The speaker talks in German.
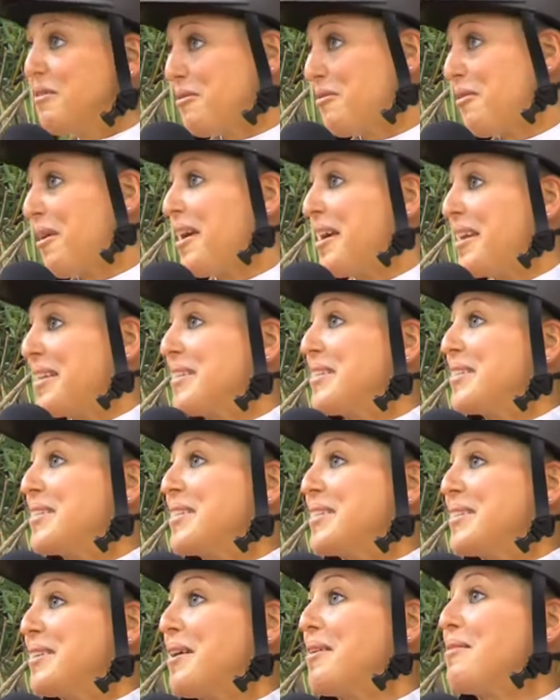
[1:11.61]
Feiere
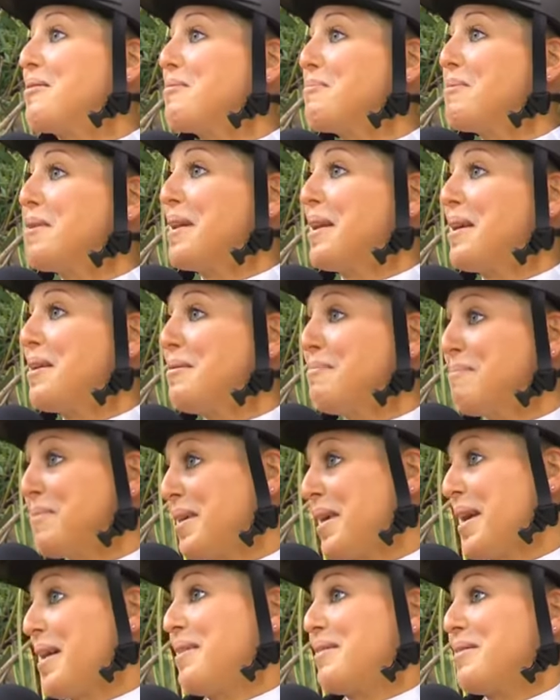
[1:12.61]
dieses Jahr Jubiläum,
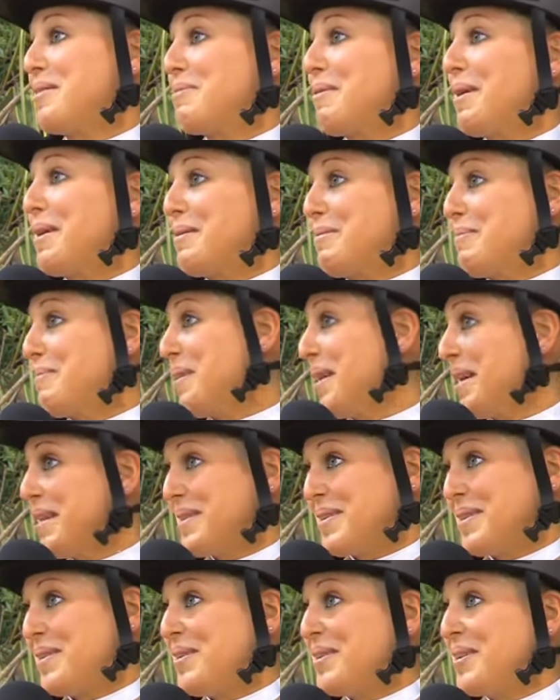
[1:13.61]
gleich einen zweiten
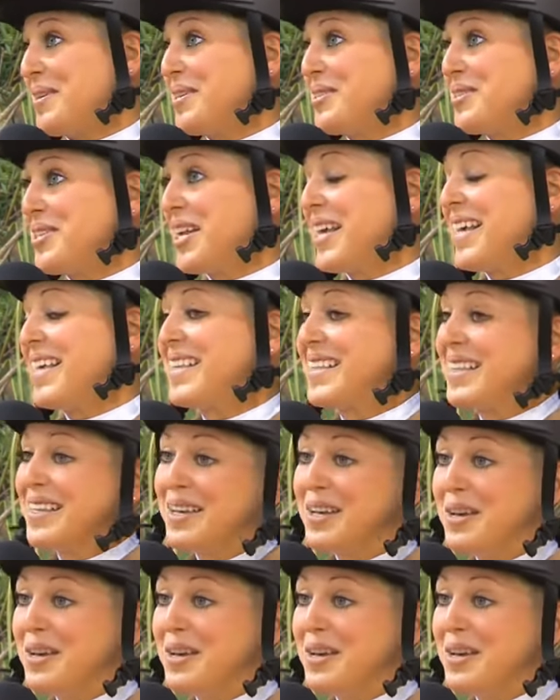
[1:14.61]
Platz, auch nicht schlecht.